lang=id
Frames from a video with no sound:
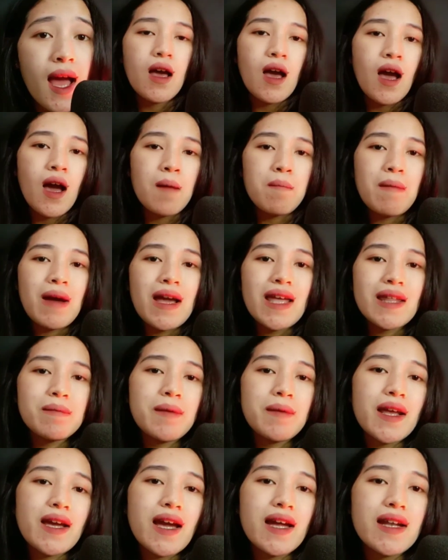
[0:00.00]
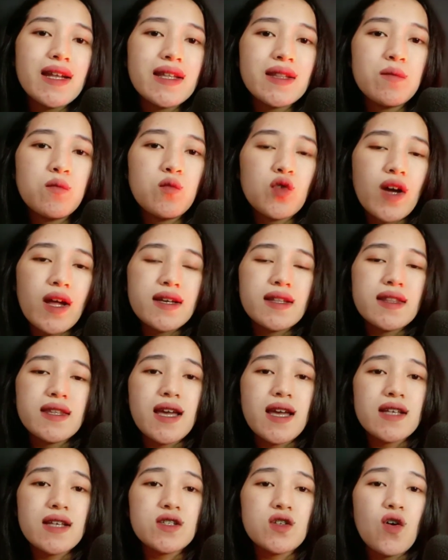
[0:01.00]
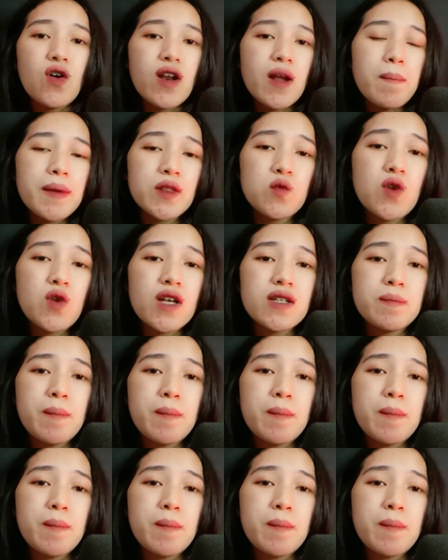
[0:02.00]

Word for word: Mayat mereka ditemukan ketika seorang petugas